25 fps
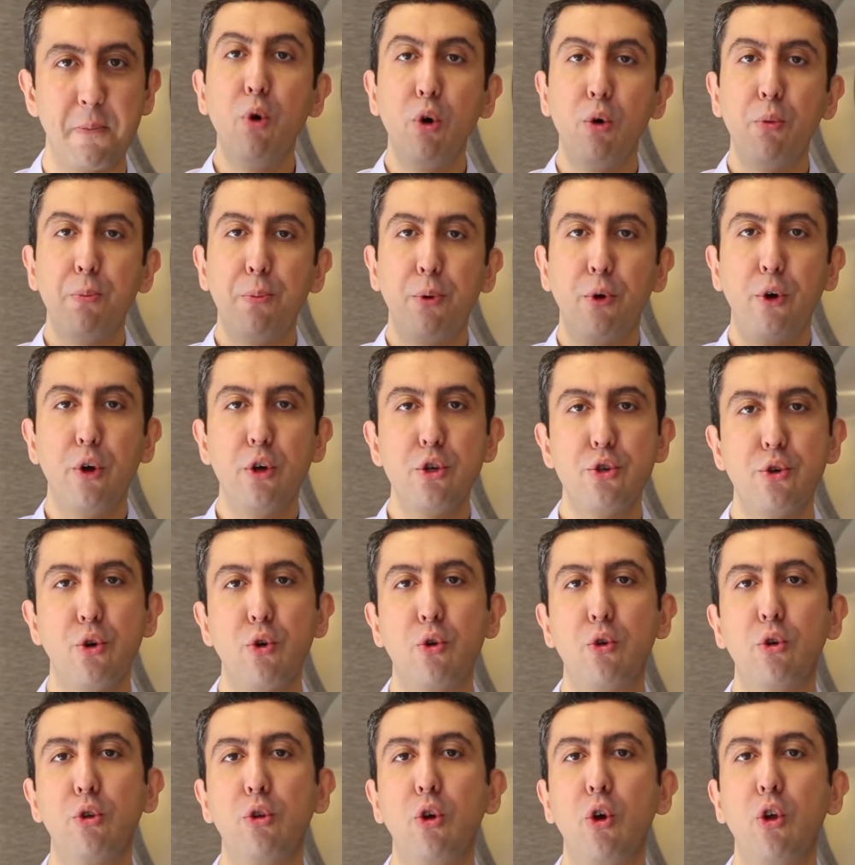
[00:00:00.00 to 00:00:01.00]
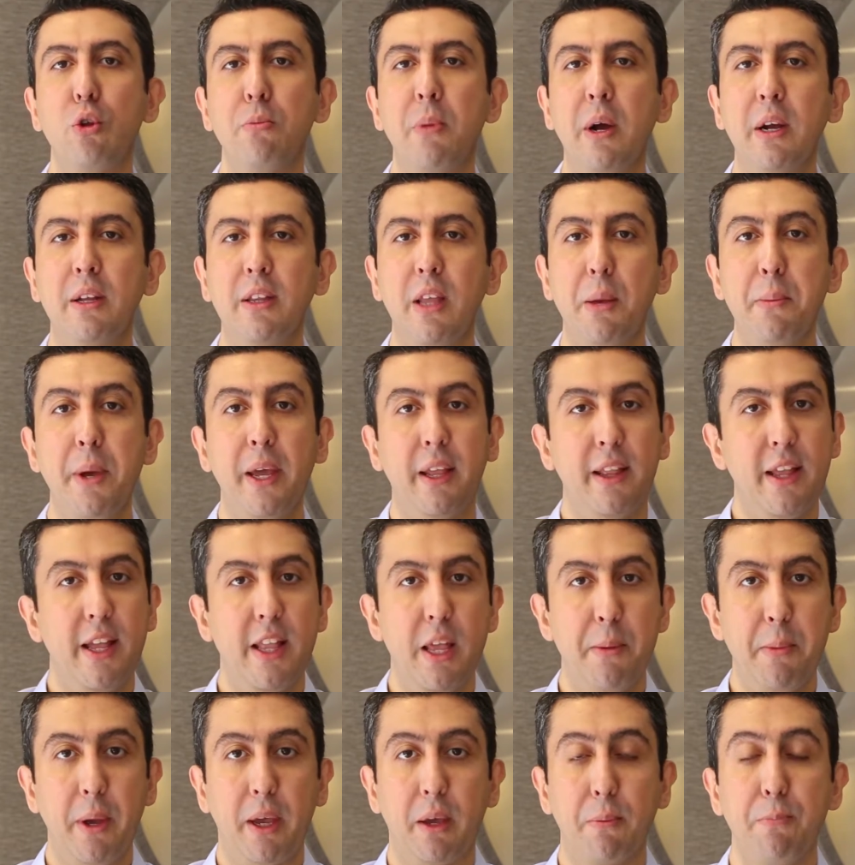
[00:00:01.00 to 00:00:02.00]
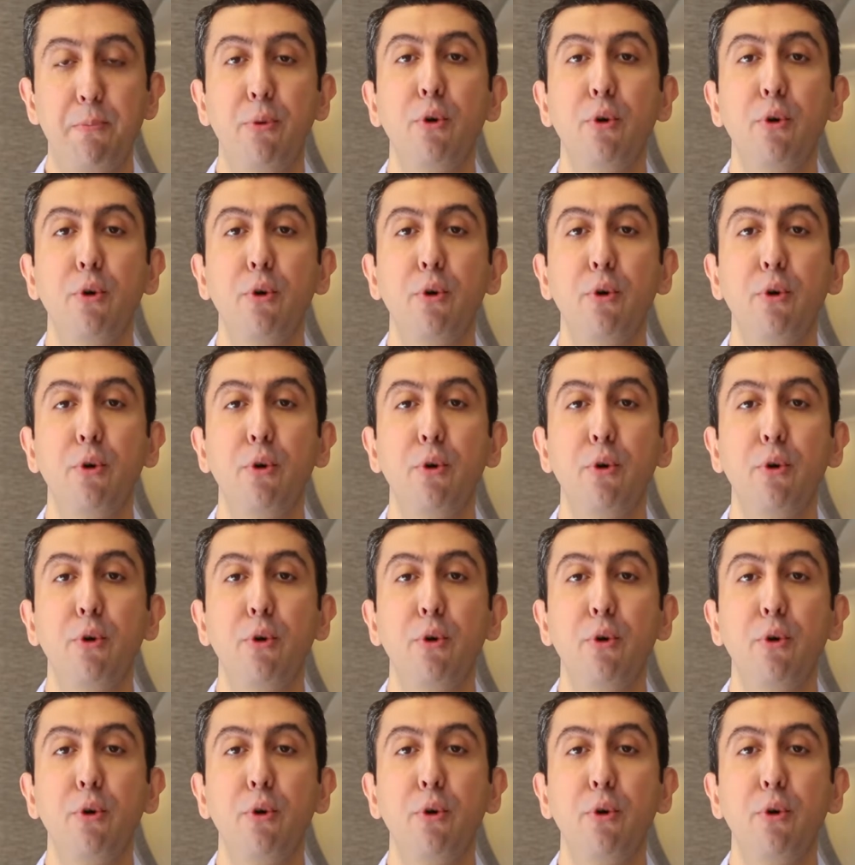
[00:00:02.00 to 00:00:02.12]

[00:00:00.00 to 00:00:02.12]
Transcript: Bu proje okulu olmak demek ne demek?